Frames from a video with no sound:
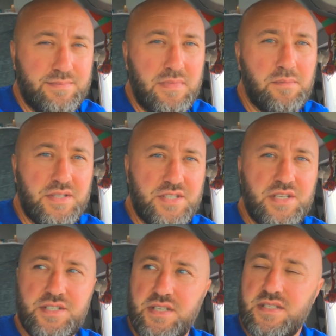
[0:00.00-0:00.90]
Mam
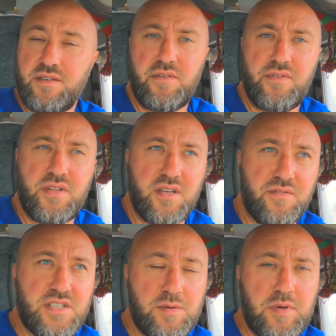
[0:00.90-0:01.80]
nadzieję, że nic nie wywinie i
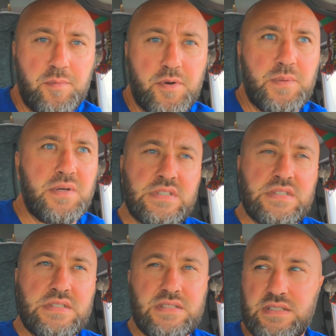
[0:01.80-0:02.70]
wjedziemy na prom.
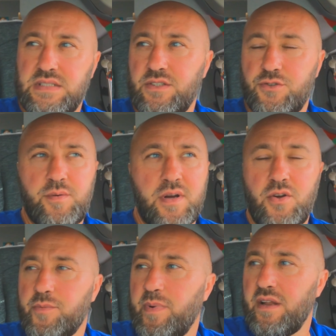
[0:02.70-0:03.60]
No, już chyba
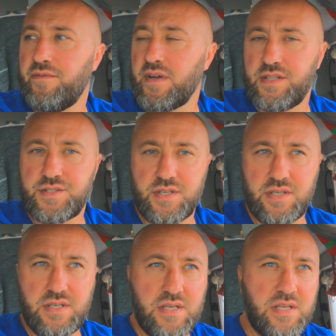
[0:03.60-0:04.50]
go odpalę faktycznie.
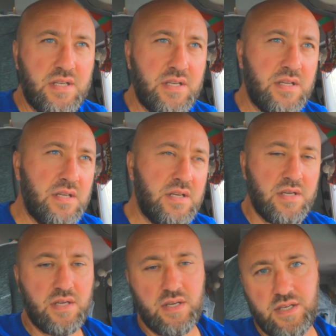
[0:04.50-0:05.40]
Będziesz miał czas,
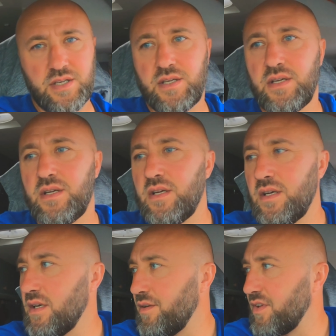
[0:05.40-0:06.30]
żeby plaka
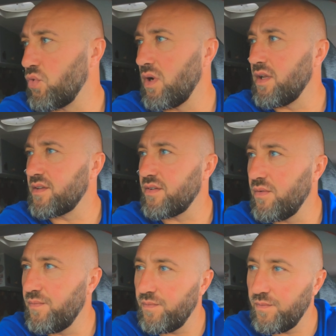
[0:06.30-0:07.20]
E, ewentualnie, co?